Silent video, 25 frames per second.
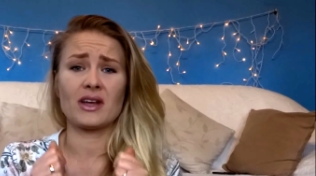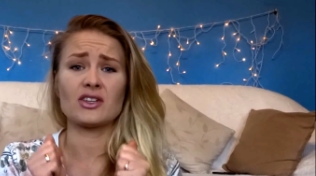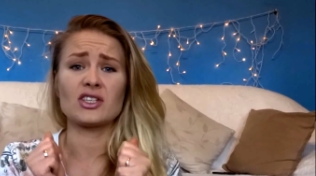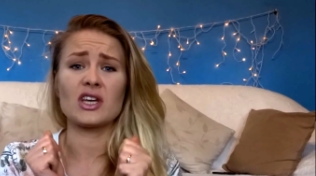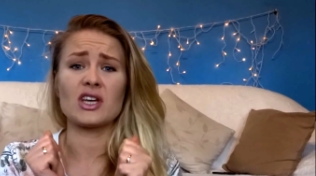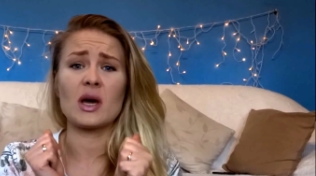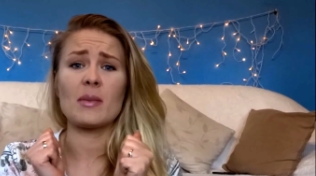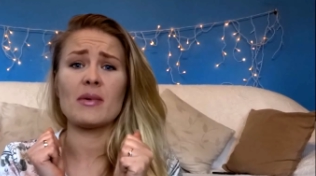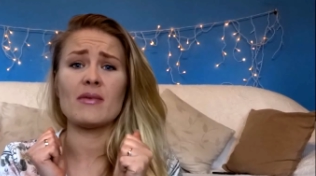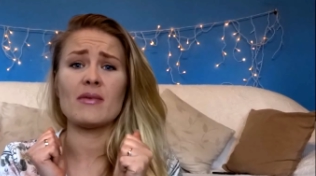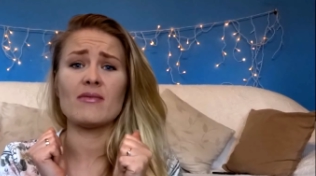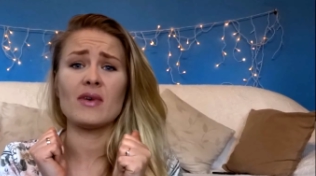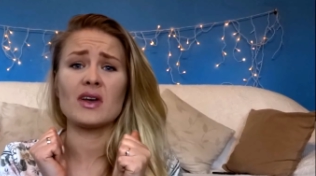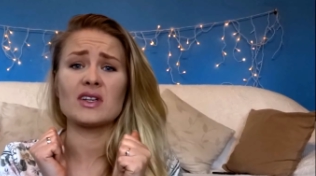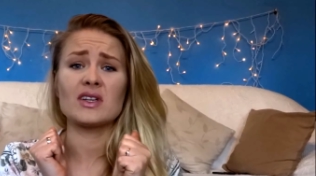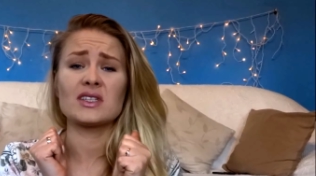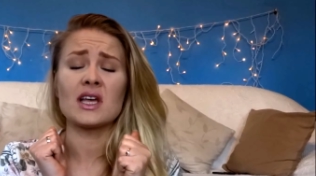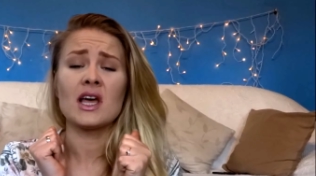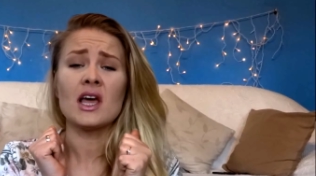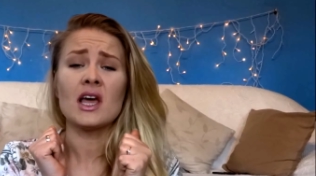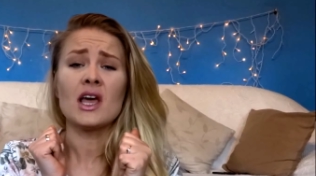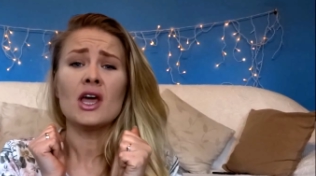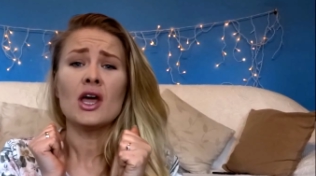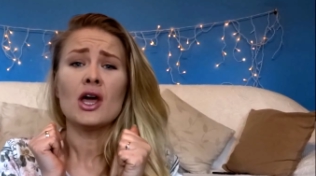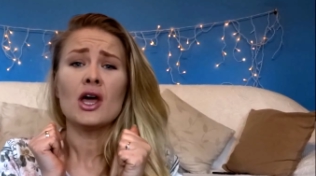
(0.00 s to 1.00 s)
Chciałabym Was
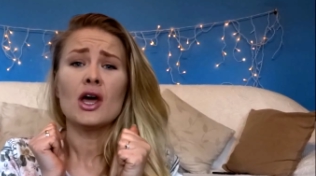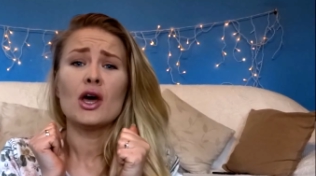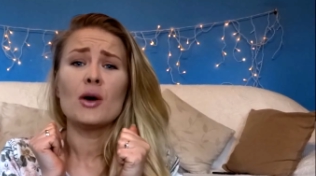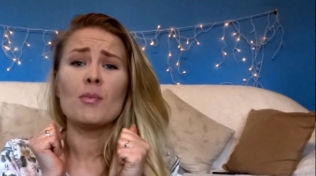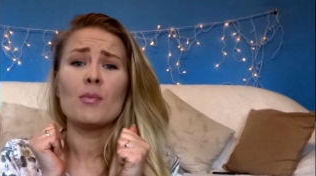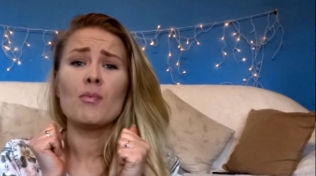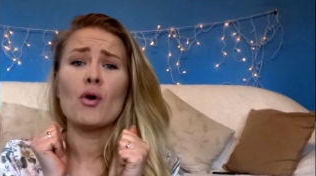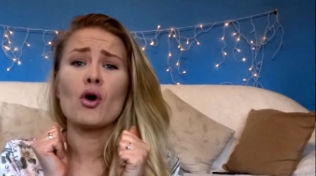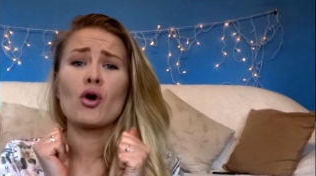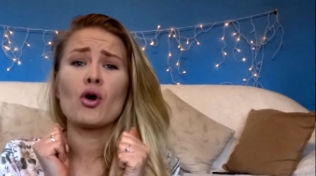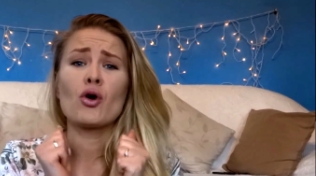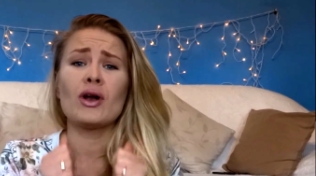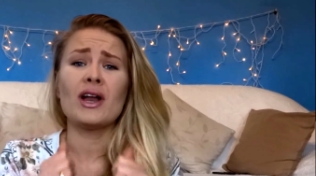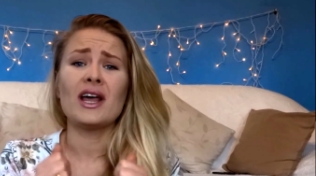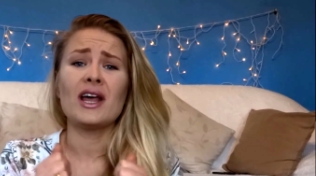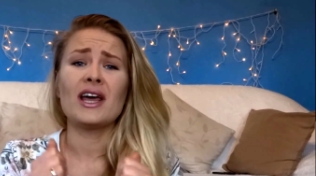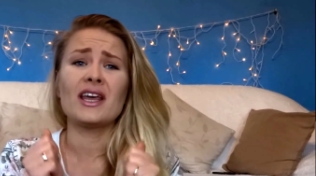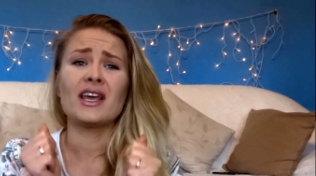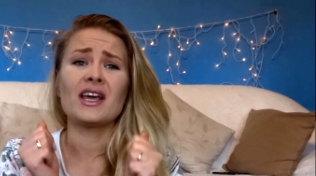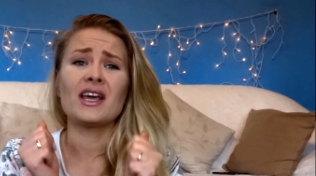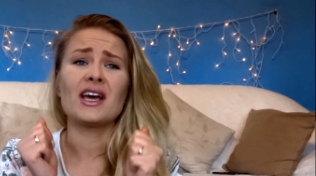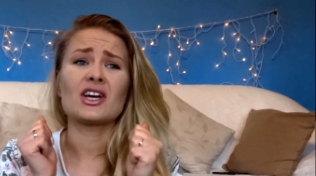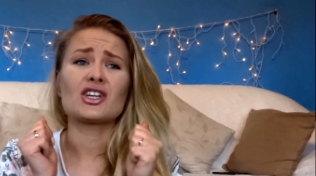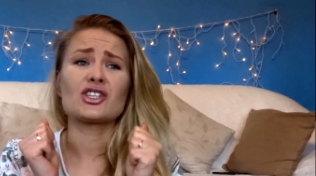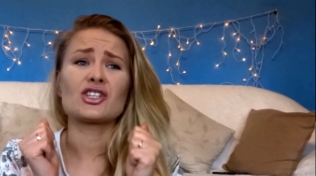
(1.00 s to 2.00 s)
y, po
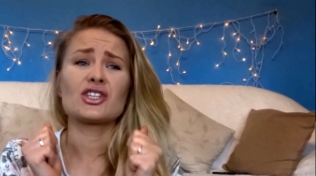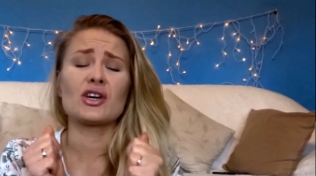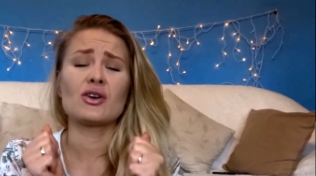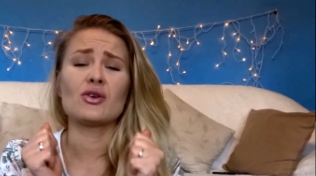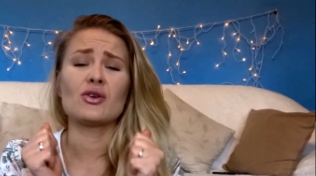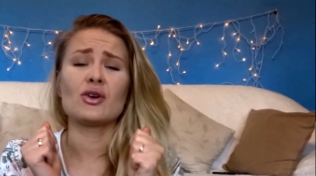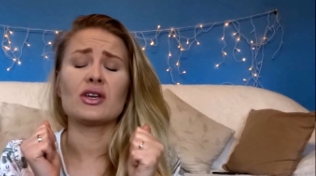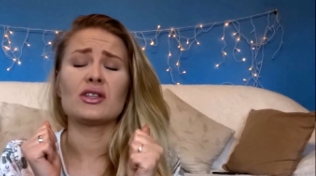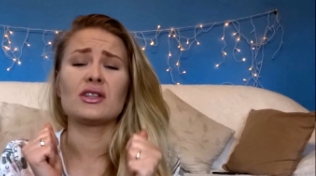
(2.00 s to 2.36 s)
kolei każdego